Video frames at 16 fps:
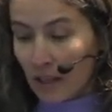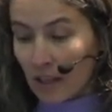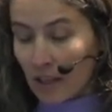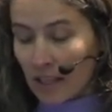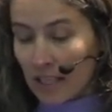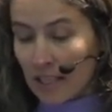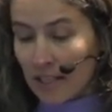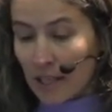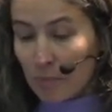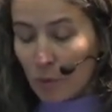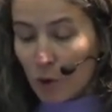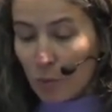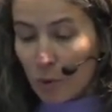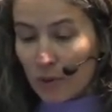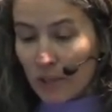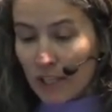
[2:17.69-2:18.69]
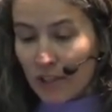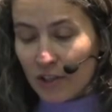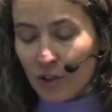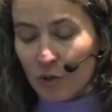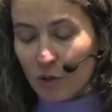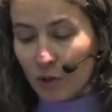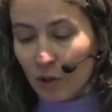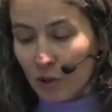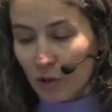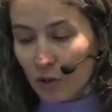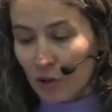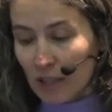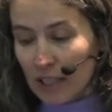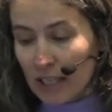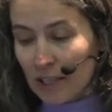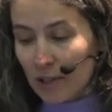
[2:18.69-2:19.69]
Euh, et cette proposition
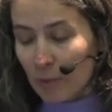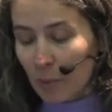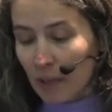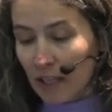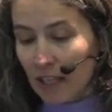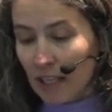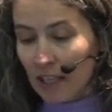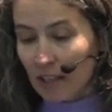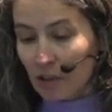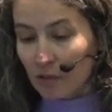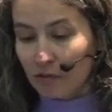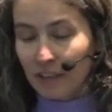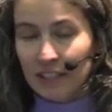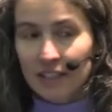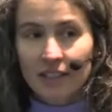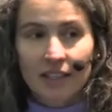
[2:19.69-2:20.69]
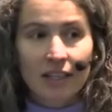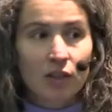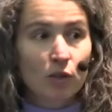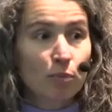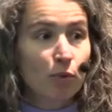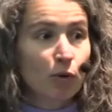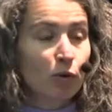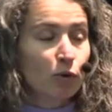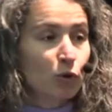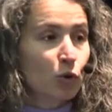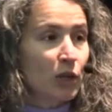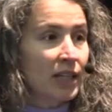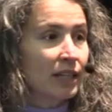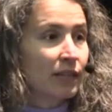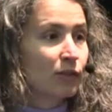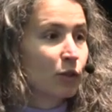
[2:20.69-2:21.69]
que l'esprit, en fait, est le
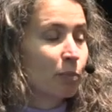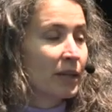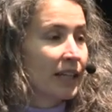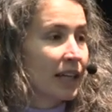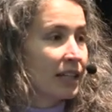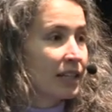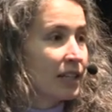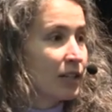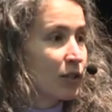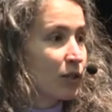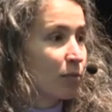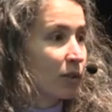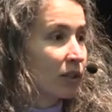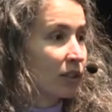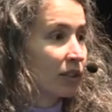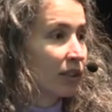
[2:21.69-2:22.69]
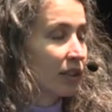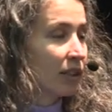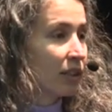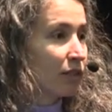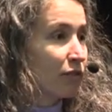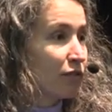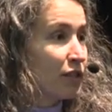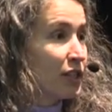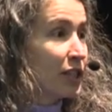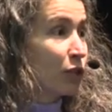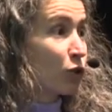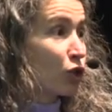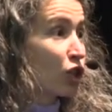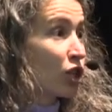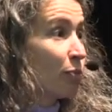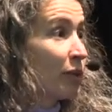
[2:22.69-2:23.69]
produit de mécanismes
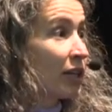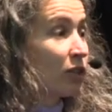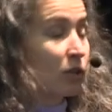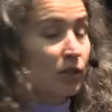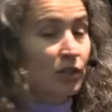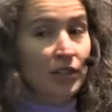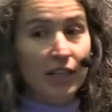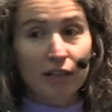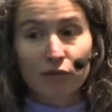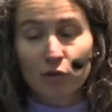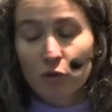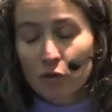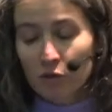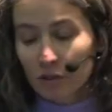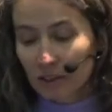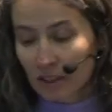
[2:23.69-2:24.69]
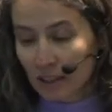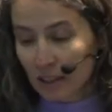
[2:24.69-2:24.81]
physico-chimiques dans le cerveau,